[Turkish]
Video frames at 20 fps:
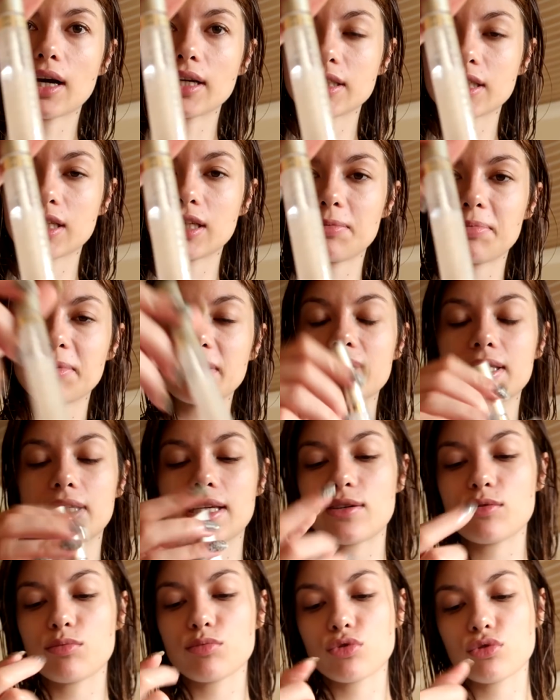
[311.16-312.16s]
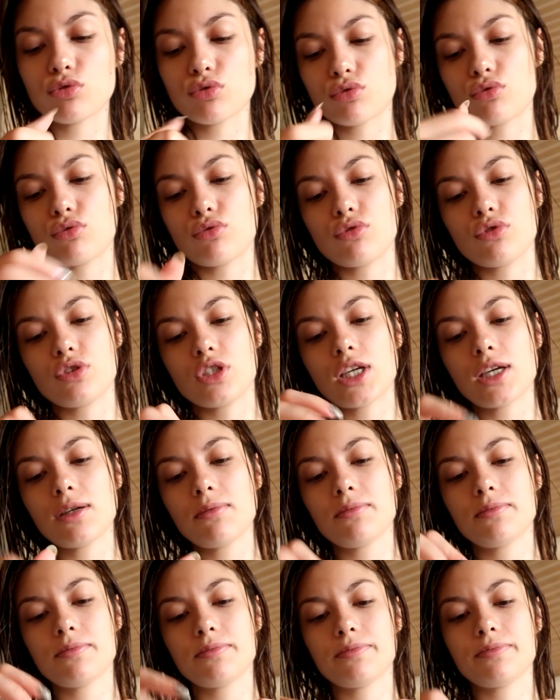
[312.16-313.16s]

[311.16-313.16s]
kaş kirpik serumunu süreceğim.